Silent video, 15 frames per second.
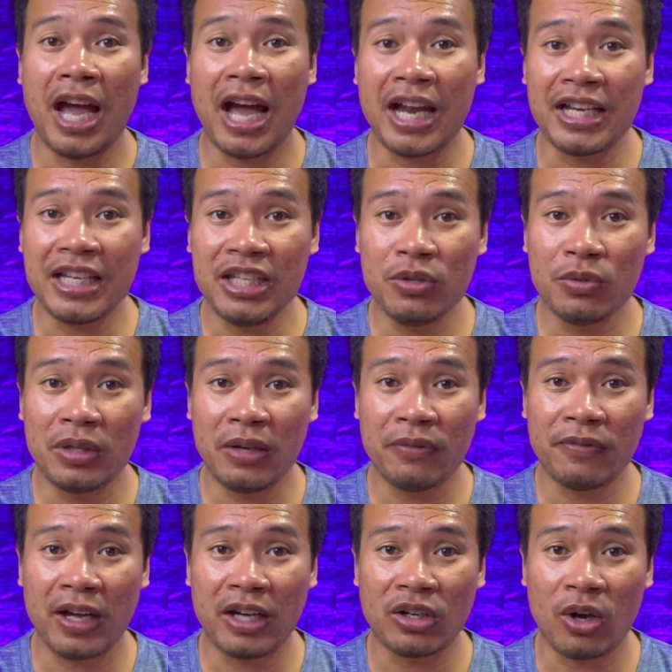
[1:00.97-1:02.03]
อันนี้อยู่ใน
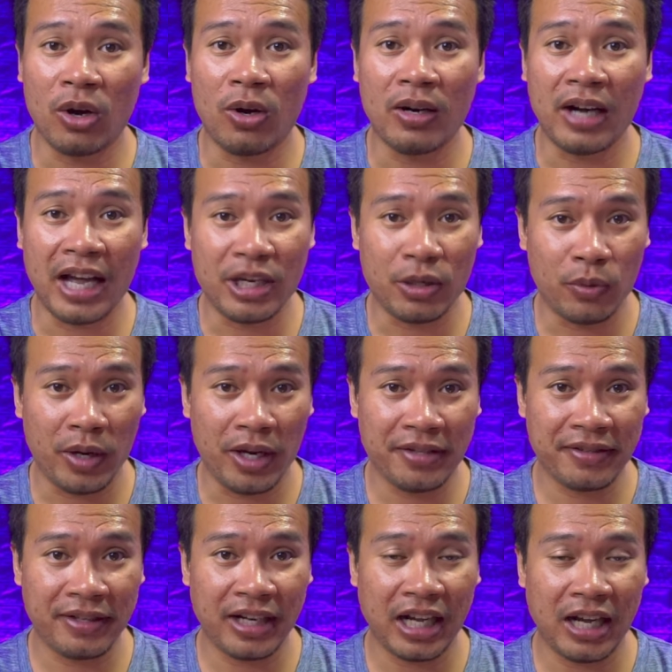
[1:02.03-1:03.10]
ฝั่งของ iOS
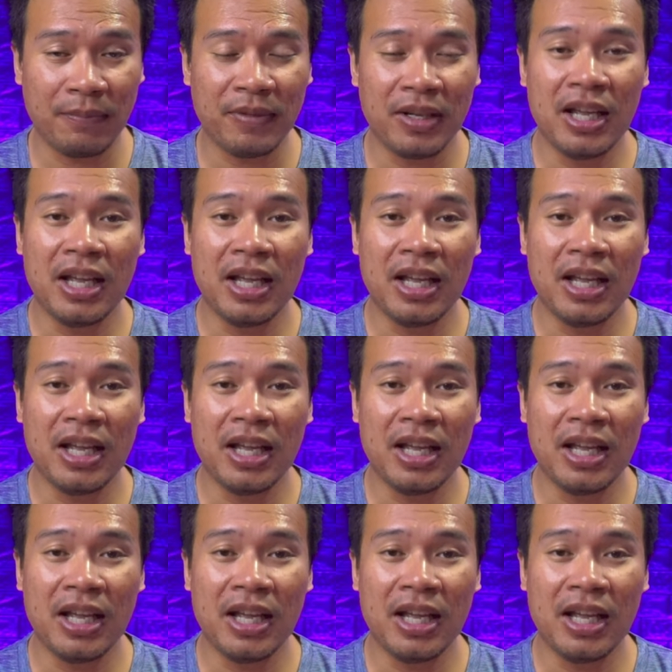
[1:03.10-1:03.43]
นะครับ